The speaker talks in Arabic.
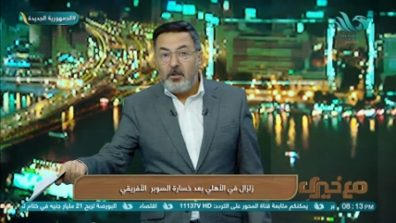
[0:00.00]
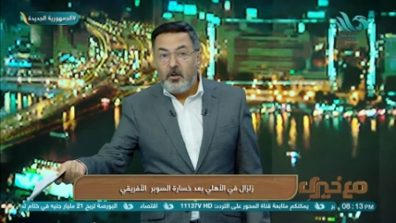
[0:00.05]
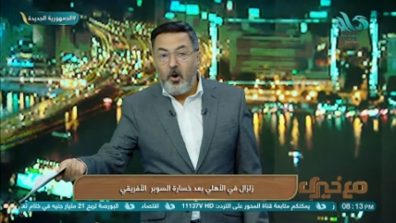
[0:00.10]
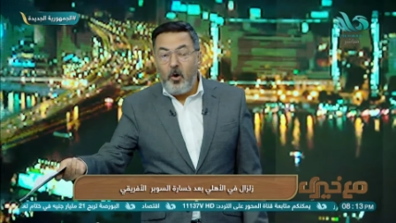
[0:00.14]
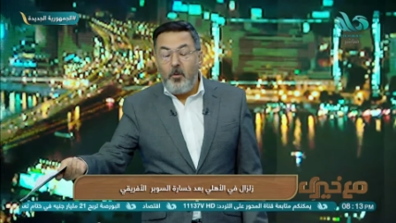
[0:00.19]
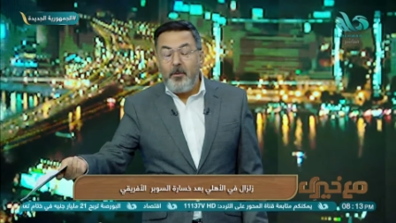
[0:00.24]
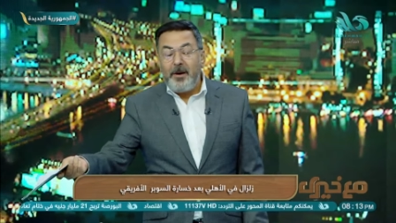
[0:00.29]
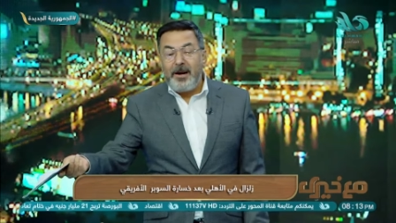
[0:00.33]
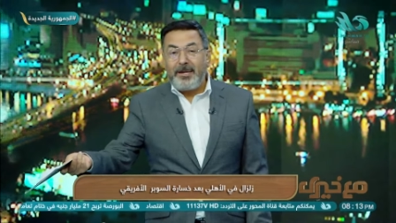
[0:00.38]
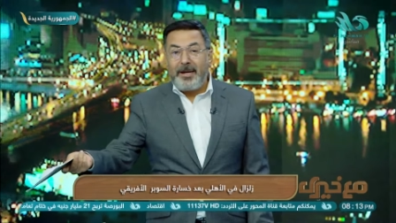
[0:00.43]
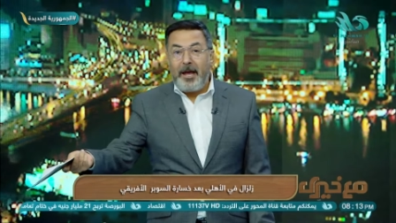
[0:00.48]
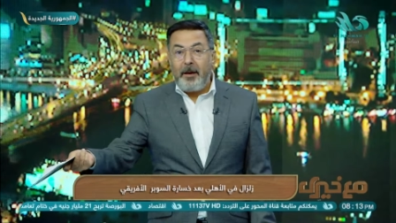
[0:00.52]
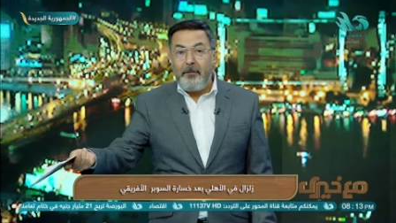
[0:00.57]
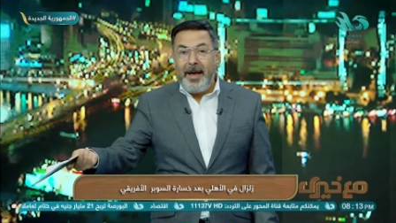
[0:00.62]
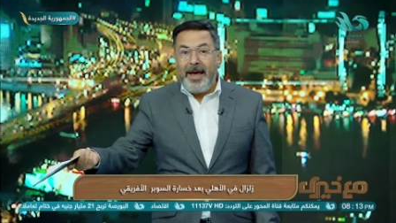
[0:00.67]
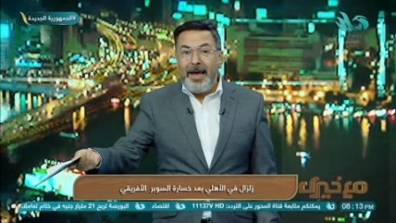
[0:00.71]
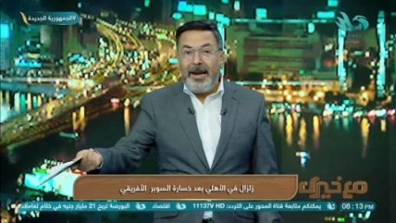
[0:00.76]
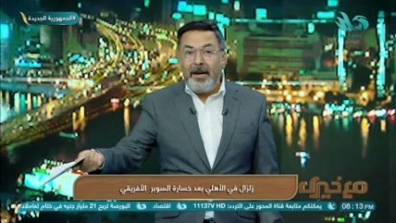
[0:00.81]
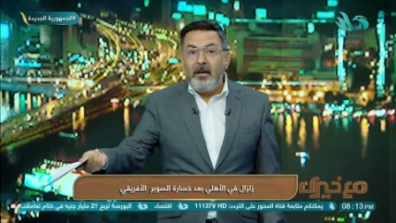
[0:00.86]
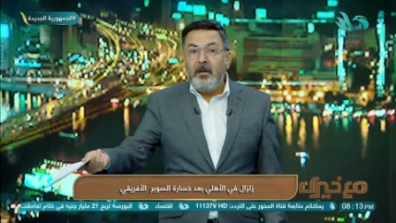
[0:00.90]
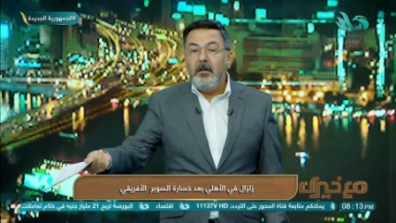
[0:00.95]
عمر
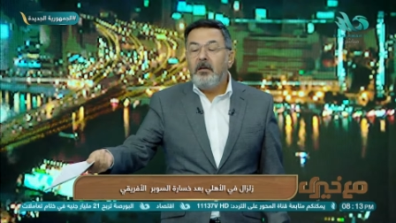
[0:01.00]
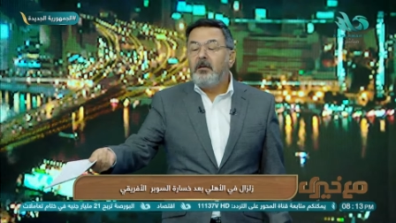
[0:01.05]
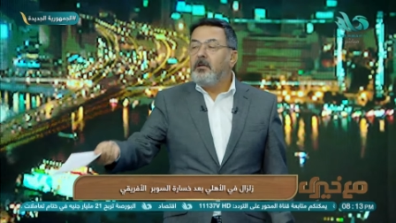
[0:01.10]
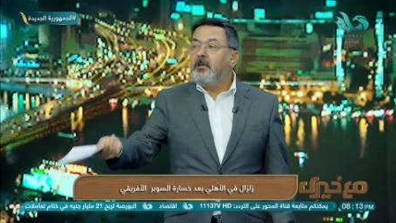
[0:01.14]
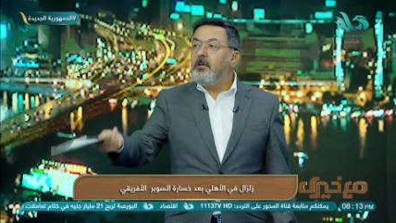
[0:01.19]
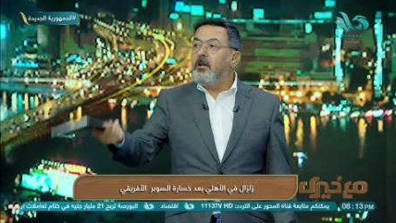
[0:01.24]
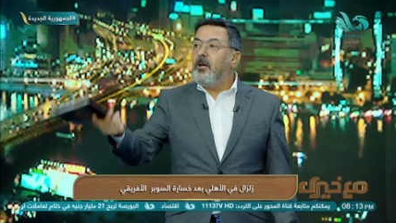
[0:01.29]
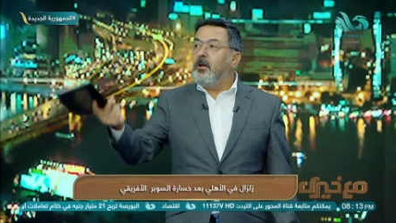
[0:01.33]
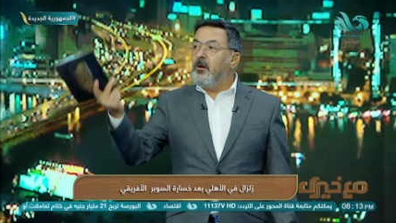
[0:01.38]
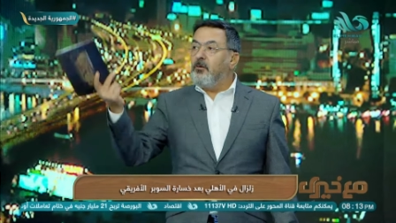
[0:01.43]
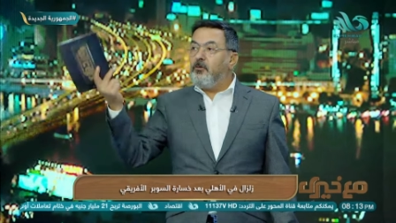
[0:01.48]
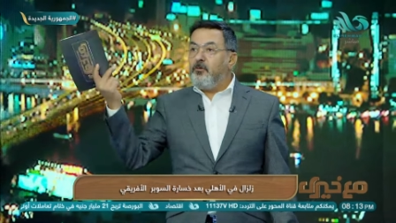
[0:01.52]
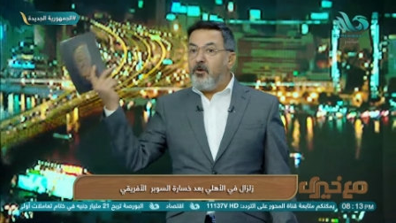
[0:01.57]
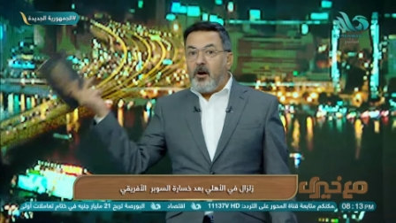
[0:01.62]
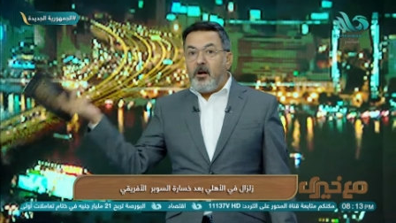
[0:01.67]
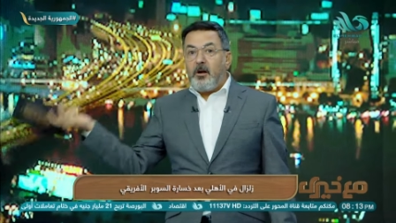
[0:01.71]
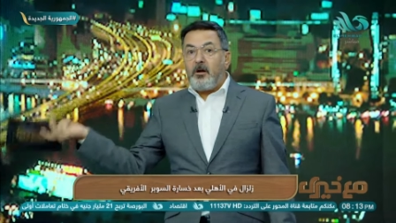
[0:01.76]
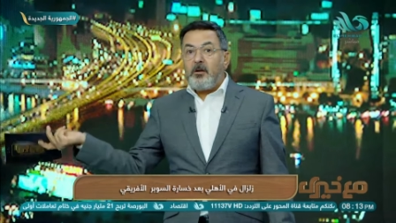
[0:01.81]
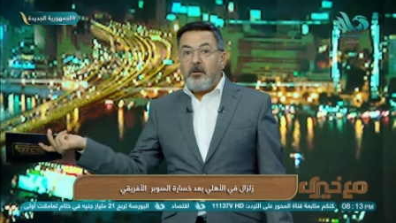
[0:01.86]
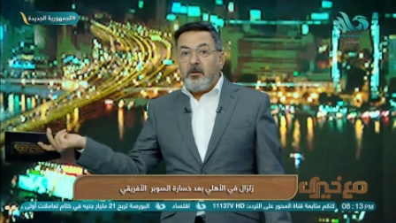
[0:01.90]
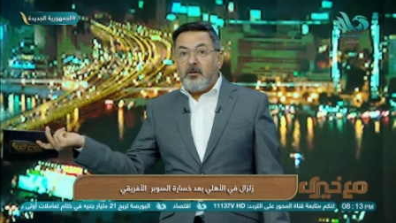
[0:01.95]
كمال
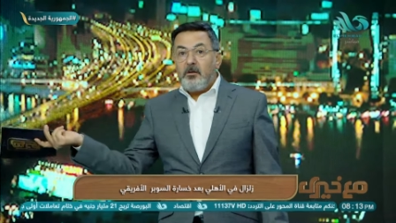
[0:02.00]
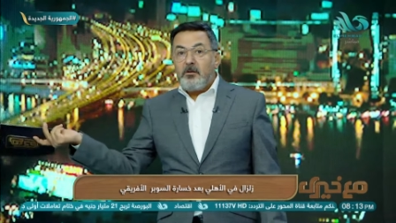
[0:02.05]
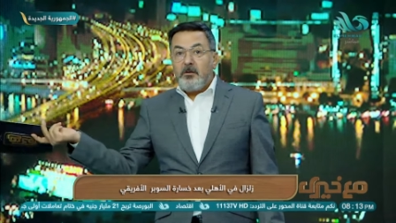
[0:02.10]
الفار